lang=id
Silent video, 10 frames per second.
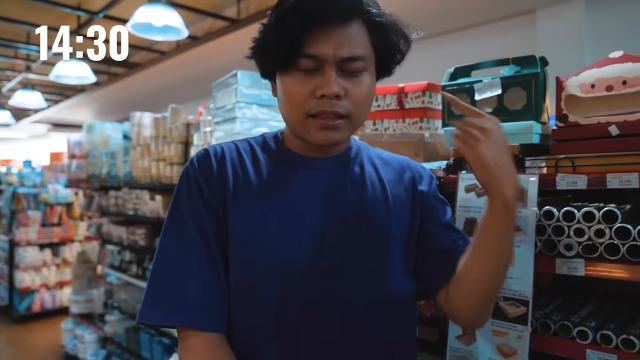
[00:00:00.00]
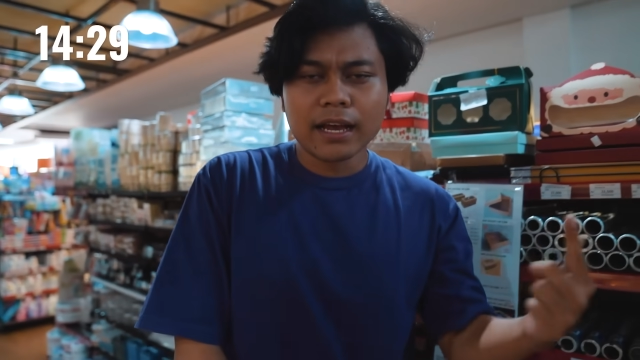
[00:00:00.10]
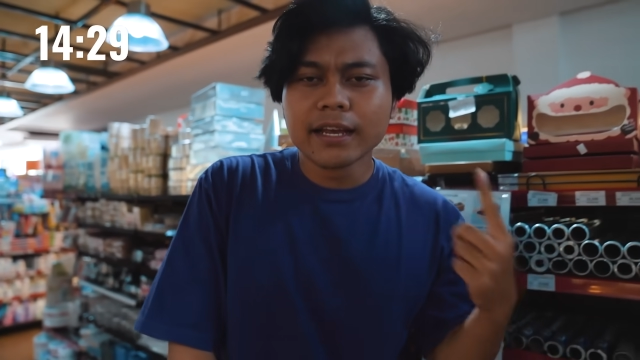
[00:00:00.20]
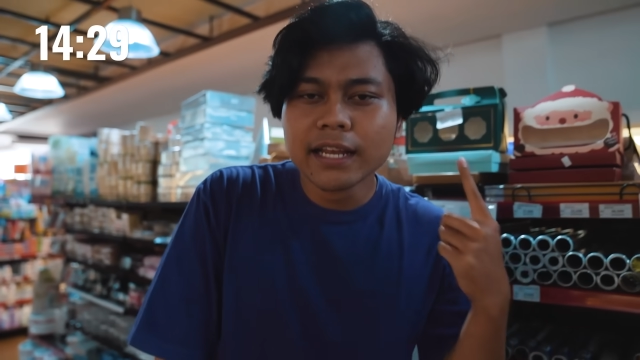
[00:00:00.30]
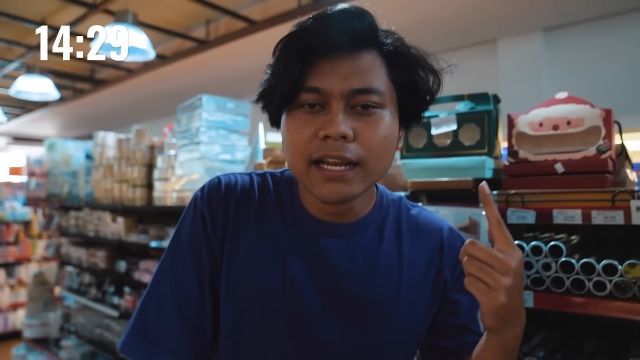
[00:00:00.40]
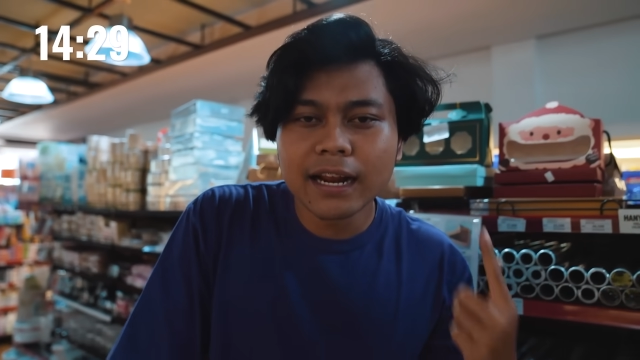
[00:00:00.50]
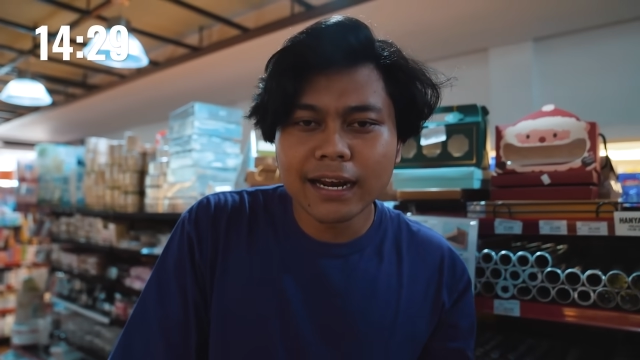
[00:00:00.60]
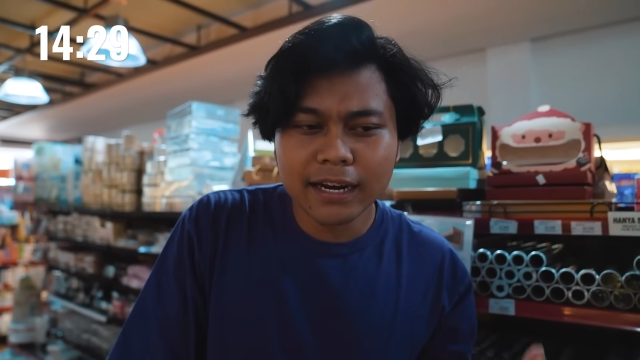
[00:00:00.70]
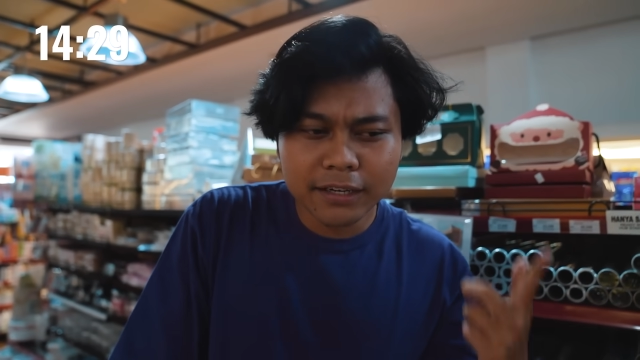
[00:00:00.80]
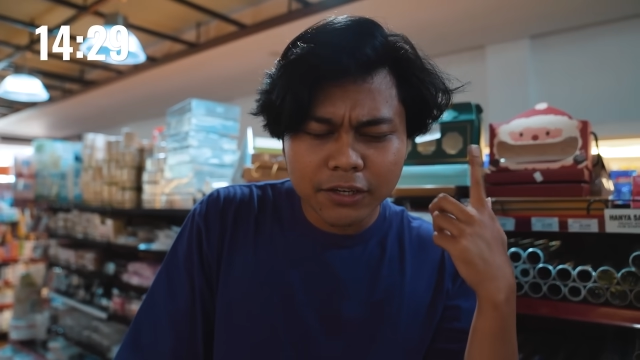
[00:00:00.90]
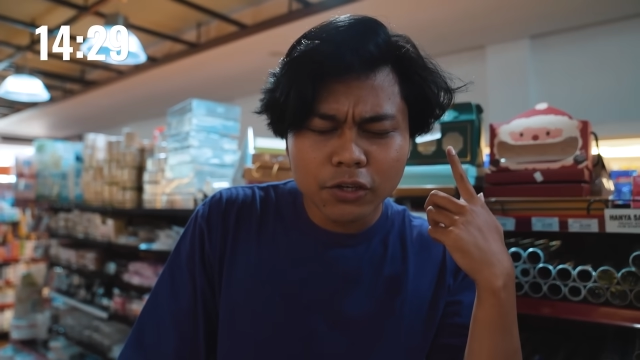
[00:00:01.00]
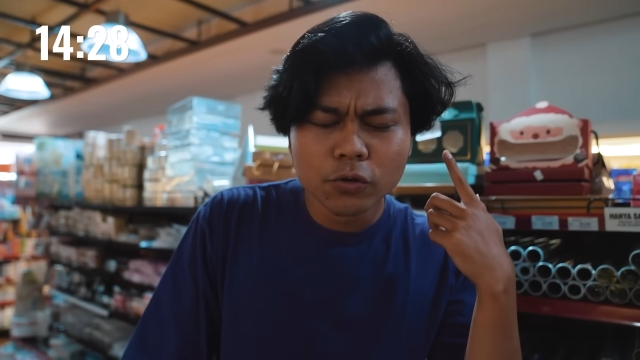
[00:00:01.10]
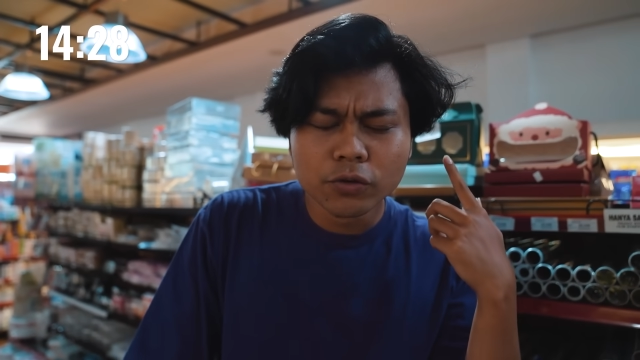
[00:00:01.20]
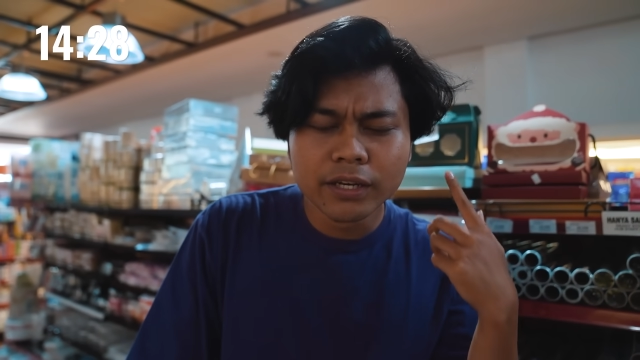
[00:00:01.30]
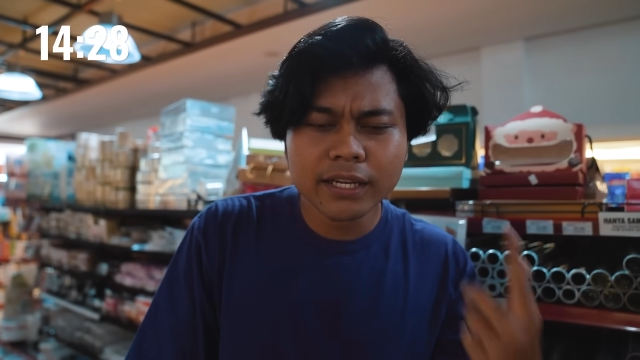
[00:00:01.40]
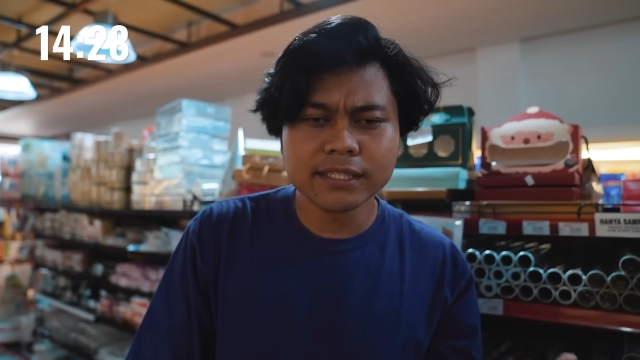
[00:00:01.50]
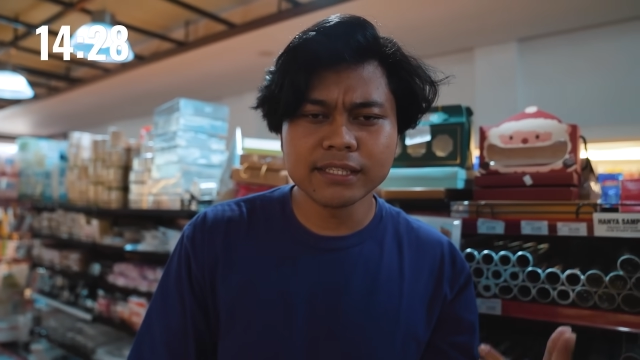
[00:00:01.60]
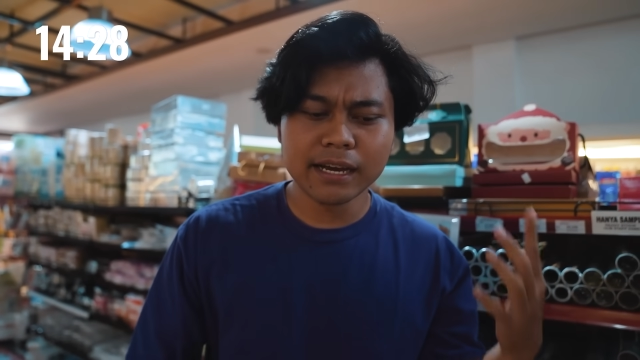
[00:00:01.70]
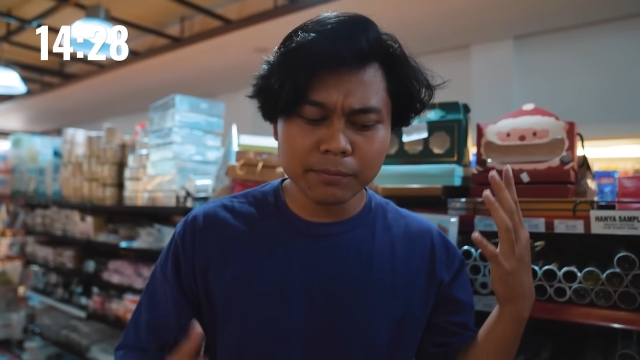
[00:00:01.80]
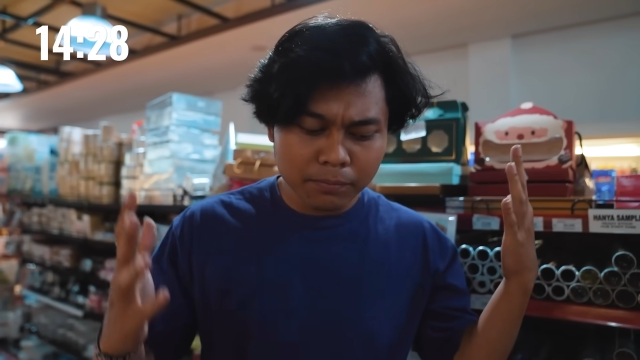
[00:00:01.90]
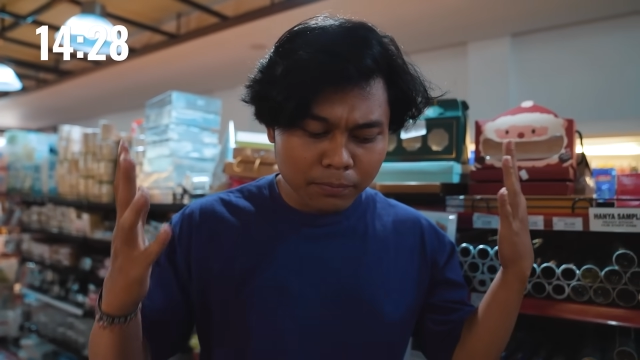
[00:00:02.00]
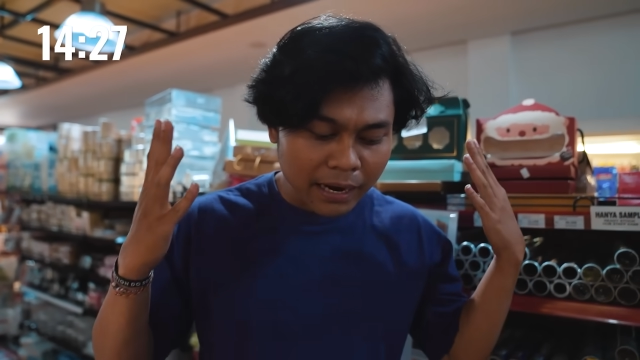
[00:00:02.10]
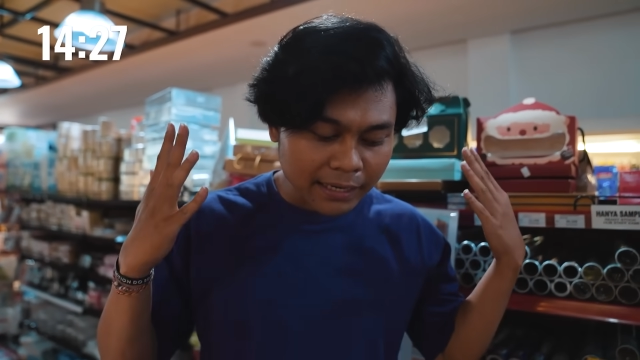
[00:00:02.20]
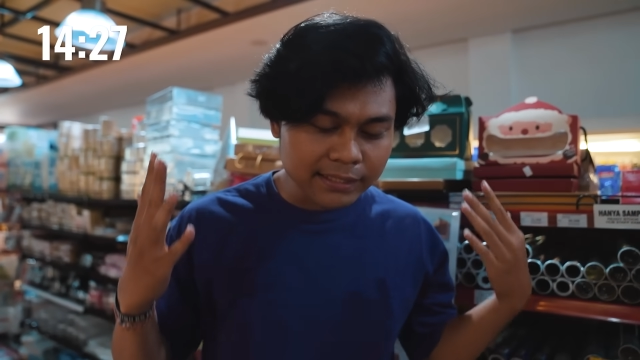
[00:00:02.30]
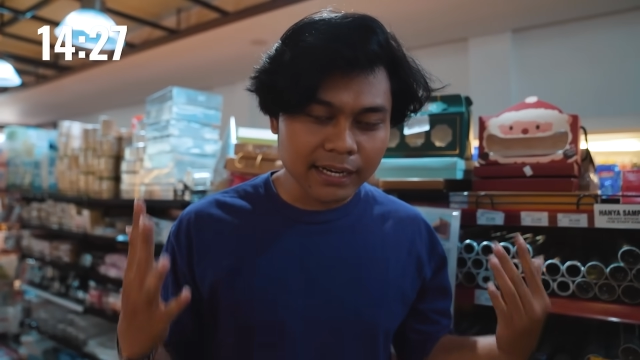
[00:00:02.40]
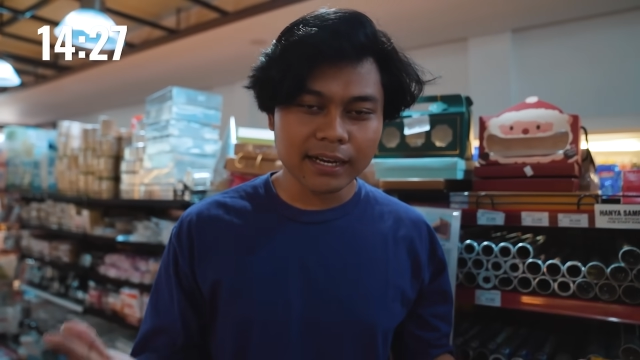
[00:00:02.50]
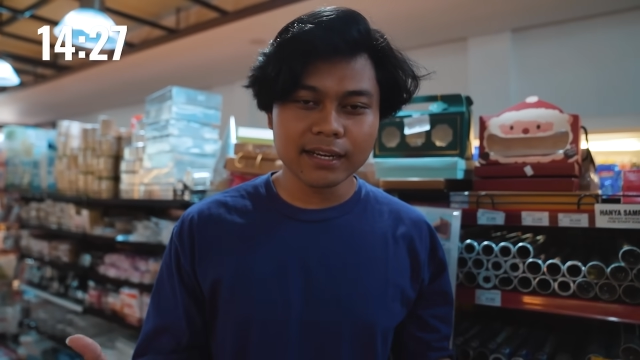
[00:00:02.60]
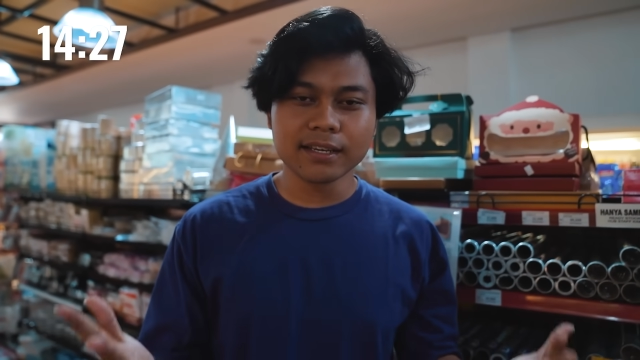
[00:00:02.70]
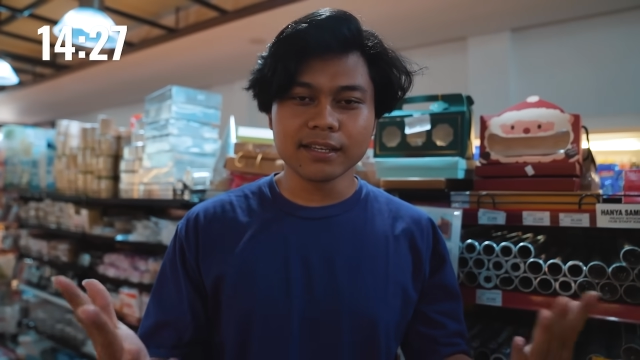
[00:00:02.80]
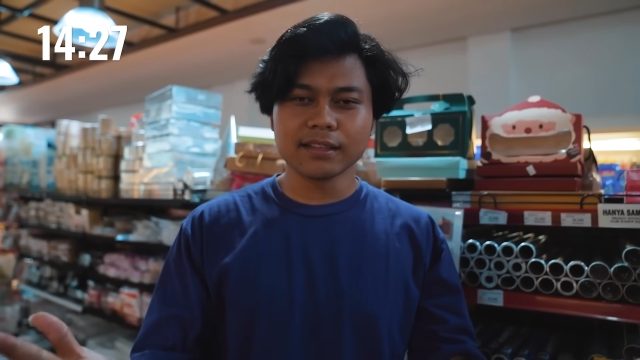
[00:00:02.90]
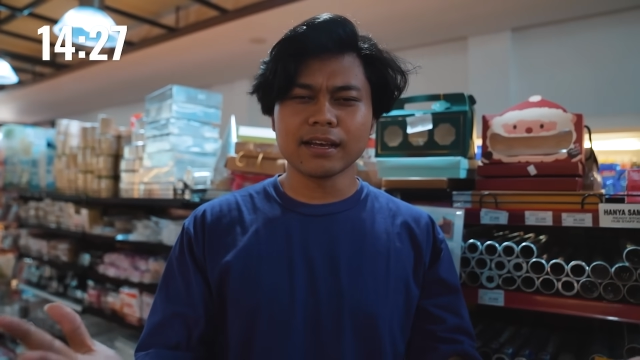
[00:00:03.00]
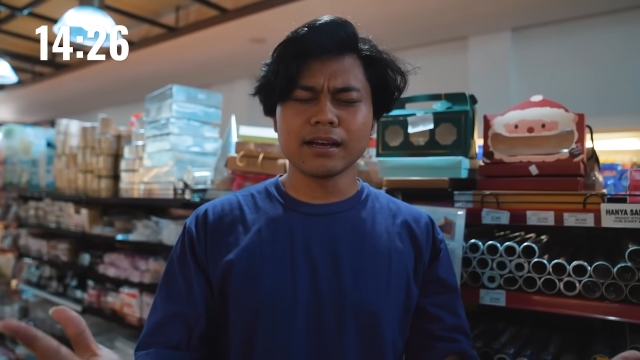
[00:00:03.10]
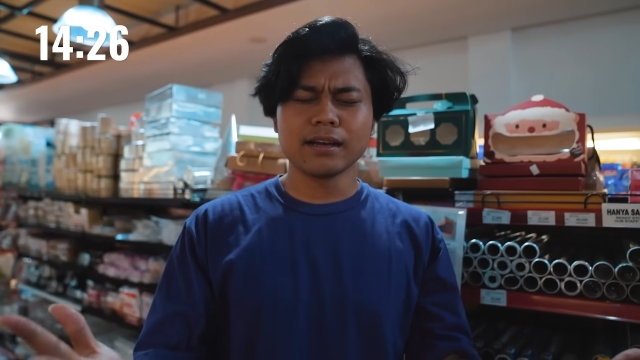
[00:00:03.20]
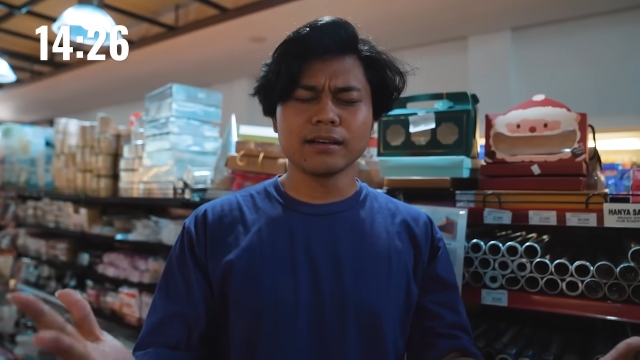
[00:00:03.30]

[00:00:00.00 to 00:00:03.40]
kita giliran nanti Yudis yang belanjakan kita